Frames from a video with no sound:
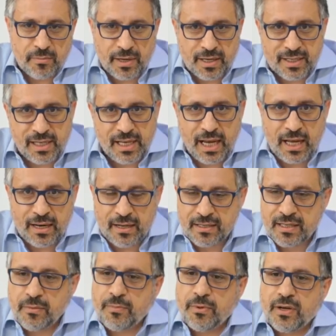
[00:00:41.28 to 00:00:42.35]
e i brasiliani ad
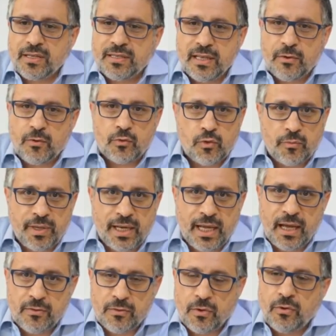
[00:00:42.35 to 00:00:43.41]
esempio che stanno
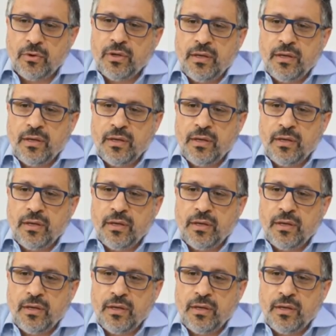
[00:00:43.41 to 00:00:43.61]
dominando